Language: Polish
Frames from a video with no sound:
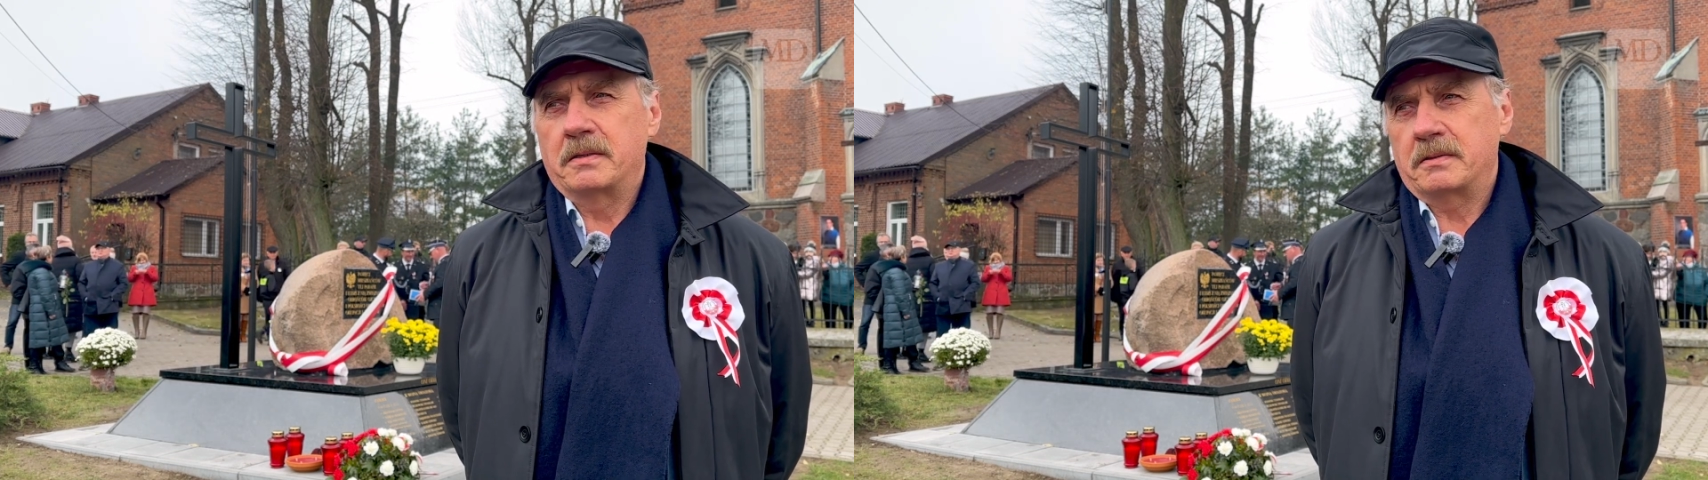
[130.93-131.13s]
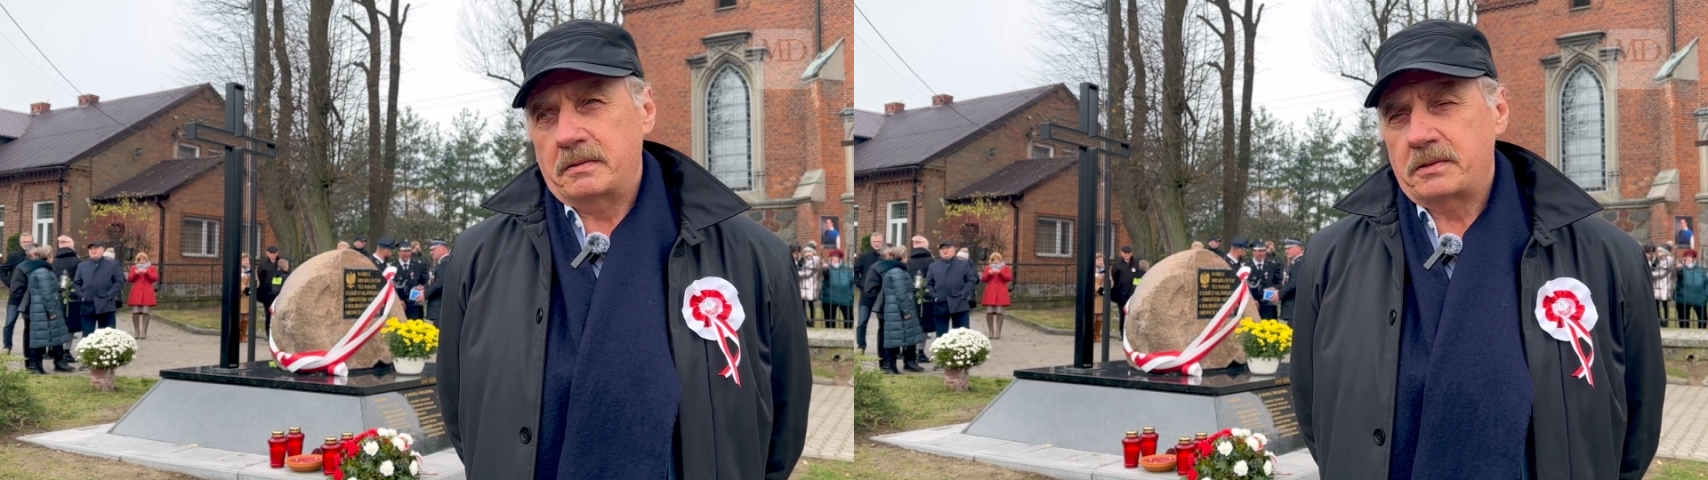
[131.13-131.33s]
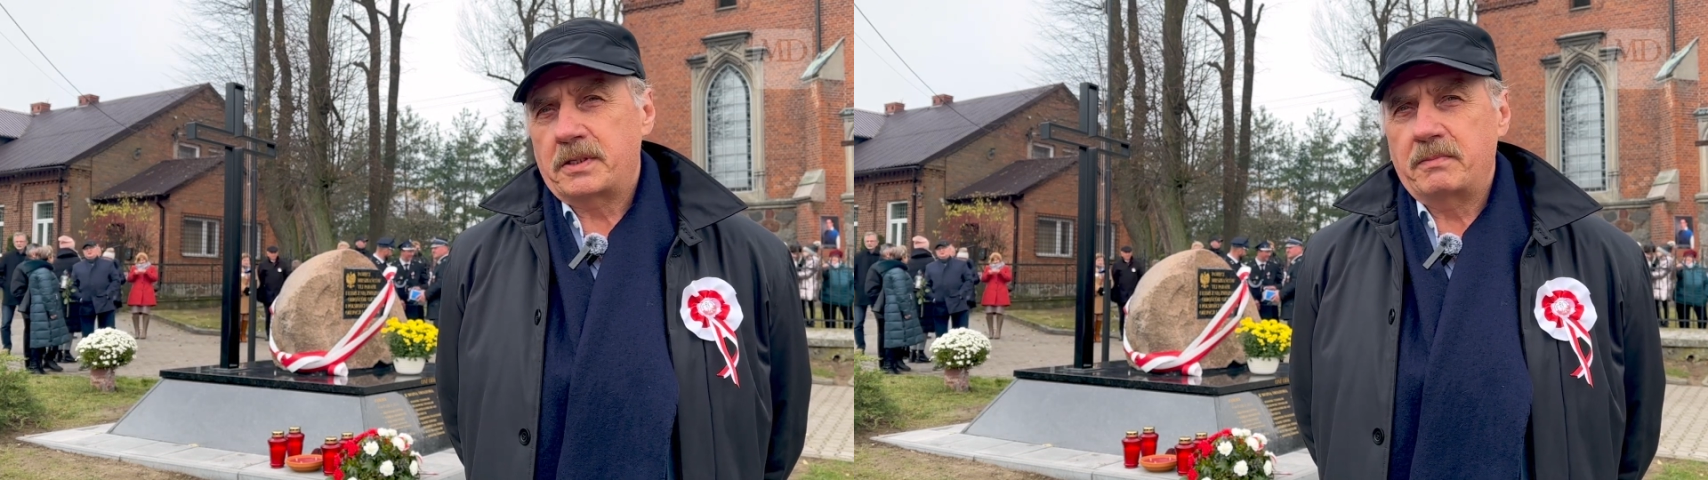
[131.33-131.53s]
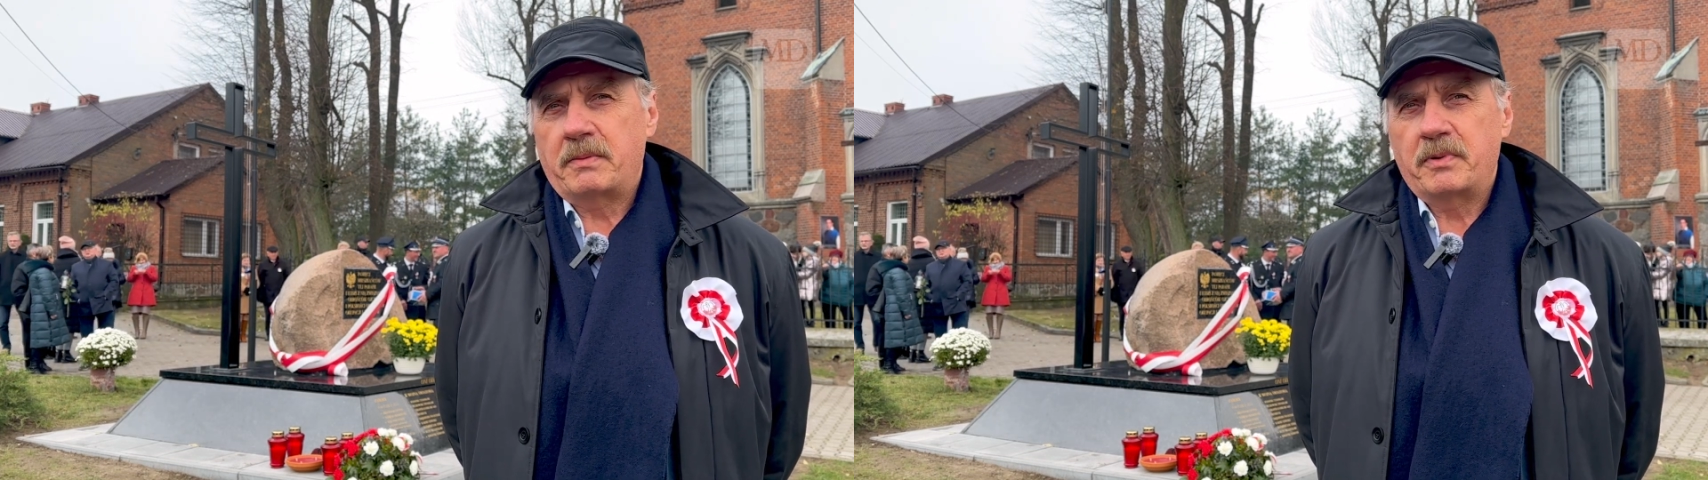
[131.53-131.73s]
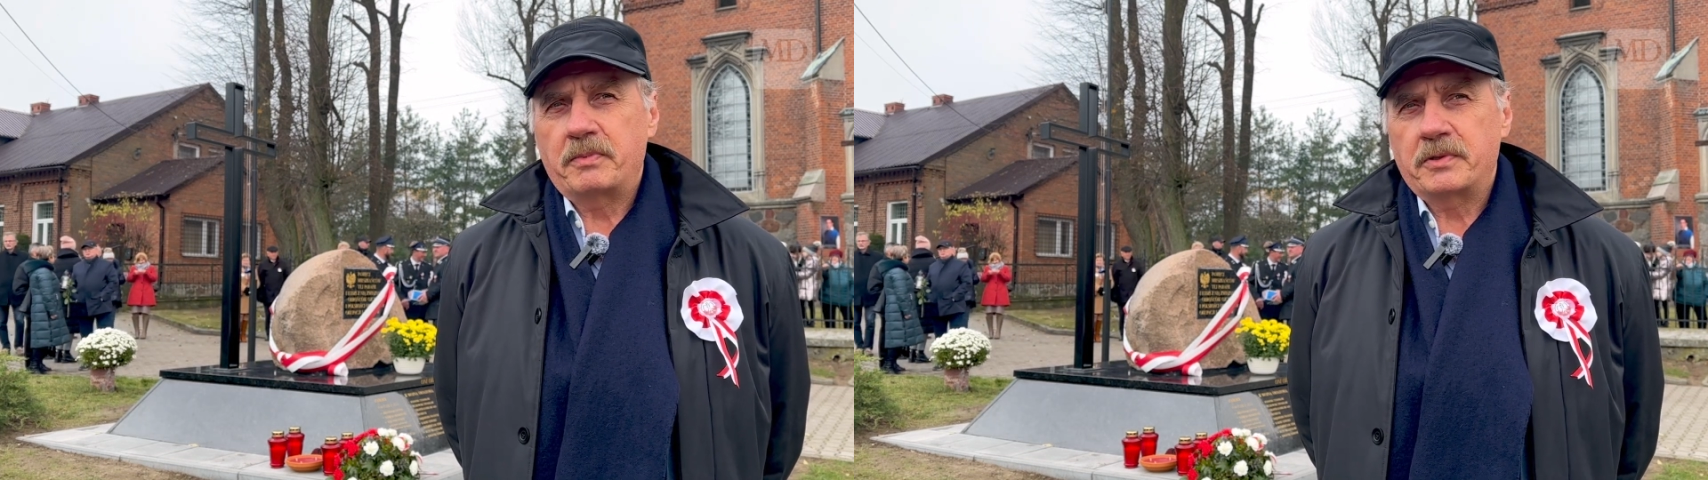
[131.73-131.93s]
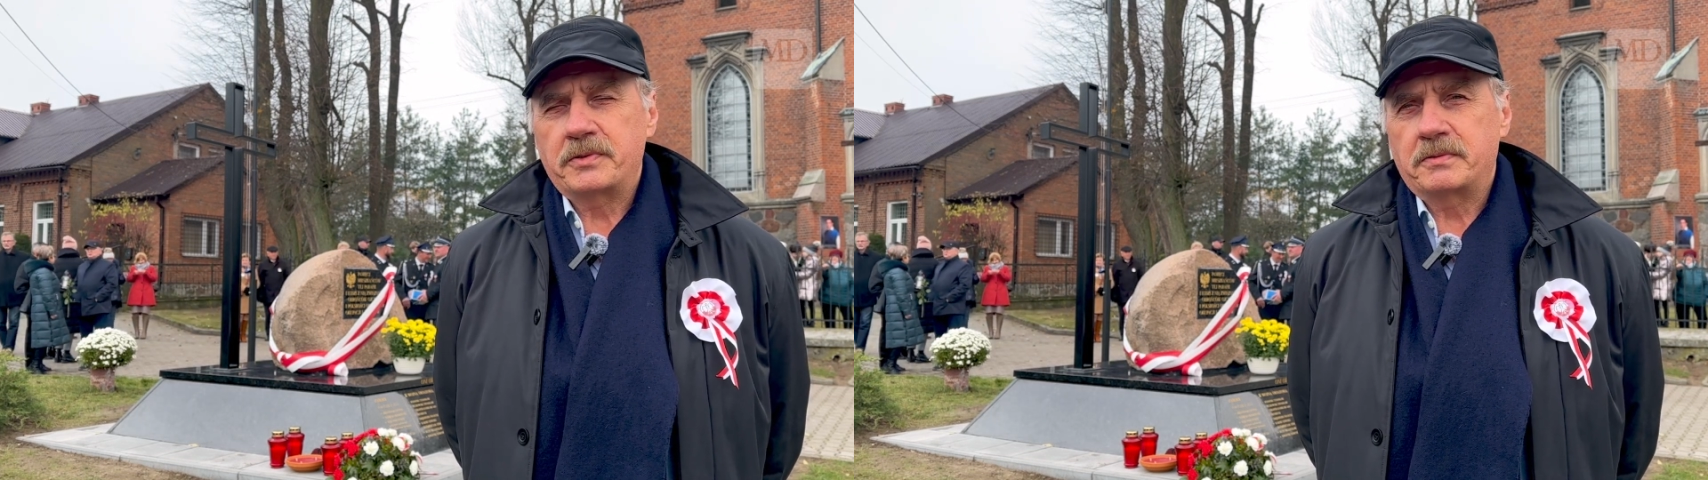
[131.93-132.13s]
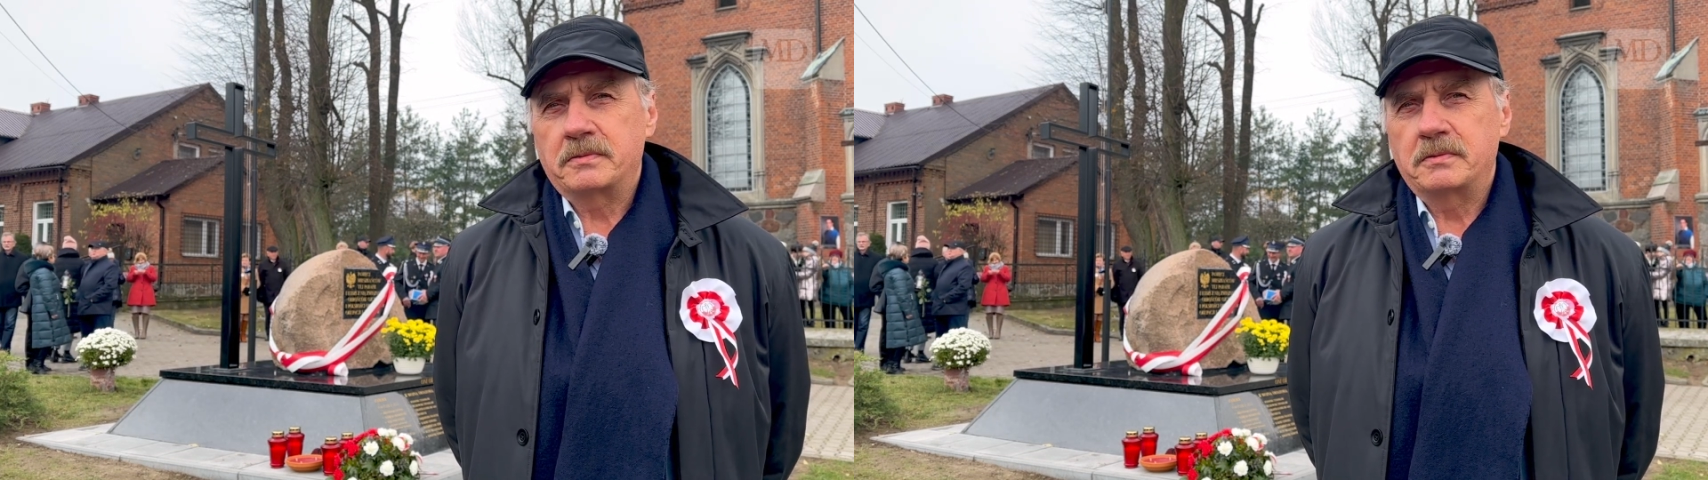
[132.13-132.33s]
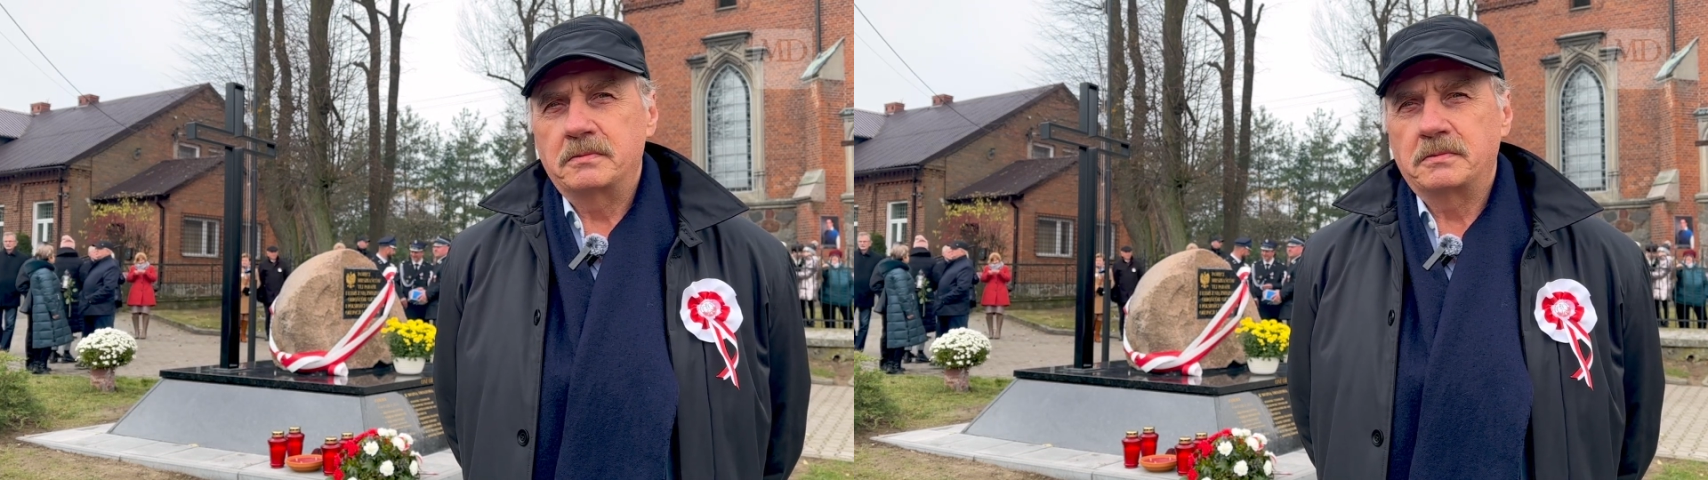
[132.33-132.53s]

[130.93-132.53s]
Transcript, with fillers: No i trzeba po prostu